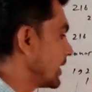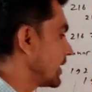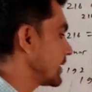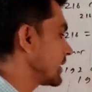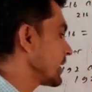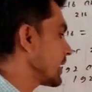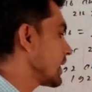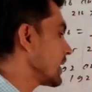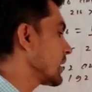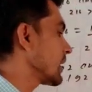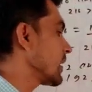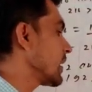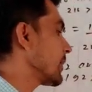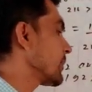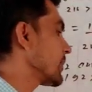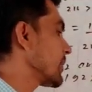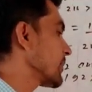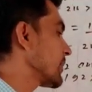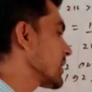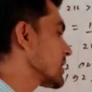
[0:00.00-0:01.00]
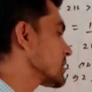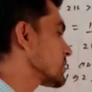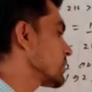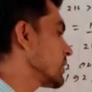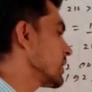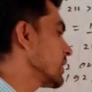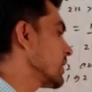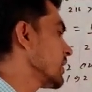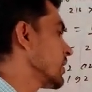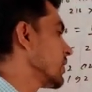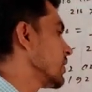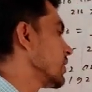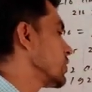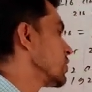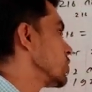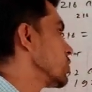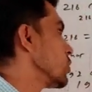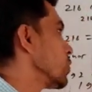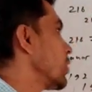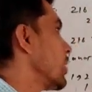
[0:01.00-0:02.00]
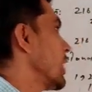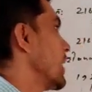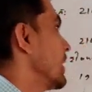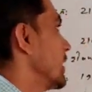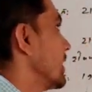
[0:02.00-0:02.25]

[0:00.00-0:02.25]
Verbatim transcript: मान क्या आएगा आपके पास में दो